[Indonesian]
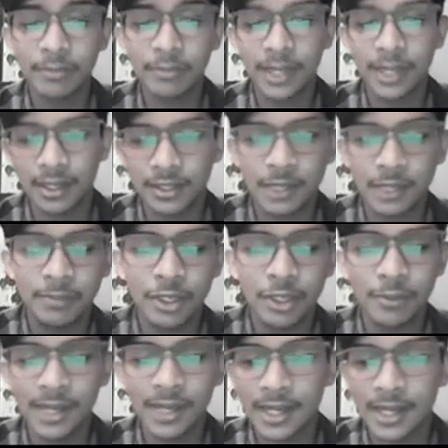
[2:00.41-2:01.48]
merah dan biru
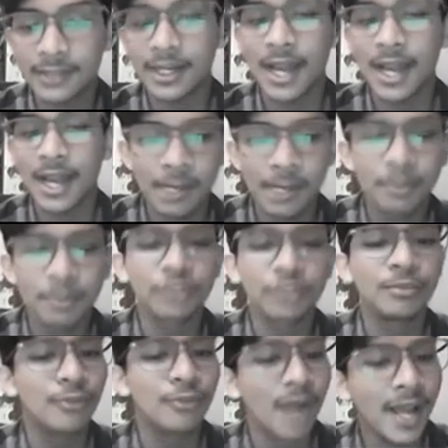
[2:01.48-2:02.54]
merah terhadap
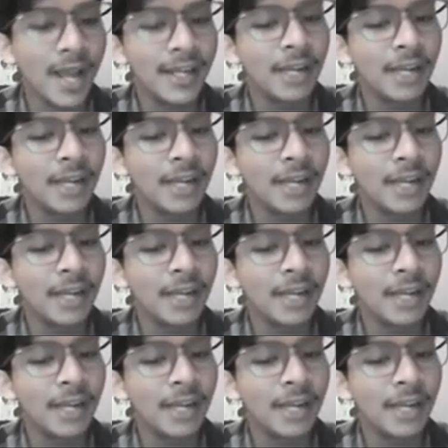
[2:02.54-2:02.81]
pertumbuhan